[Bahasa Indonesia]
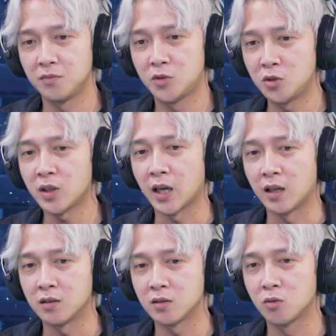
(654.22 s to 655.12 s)
jujur ya
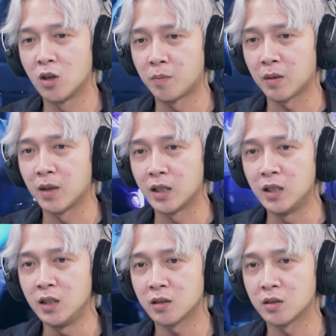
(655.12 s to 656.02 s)
gua pribadi
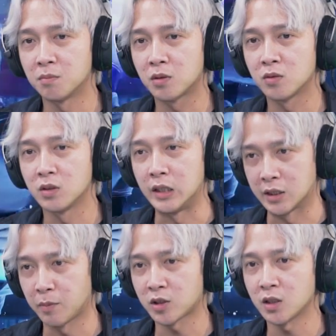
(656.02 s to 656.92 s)
nih nyemplung di
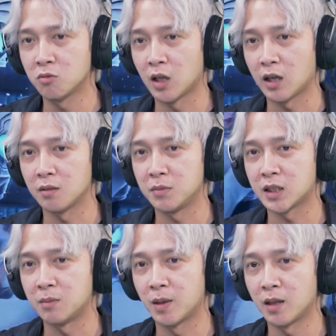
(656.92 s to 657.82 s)
esports kan udah bisa
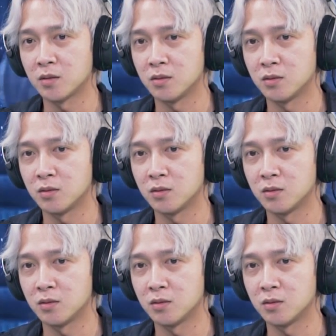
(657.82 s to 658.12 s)
dibilang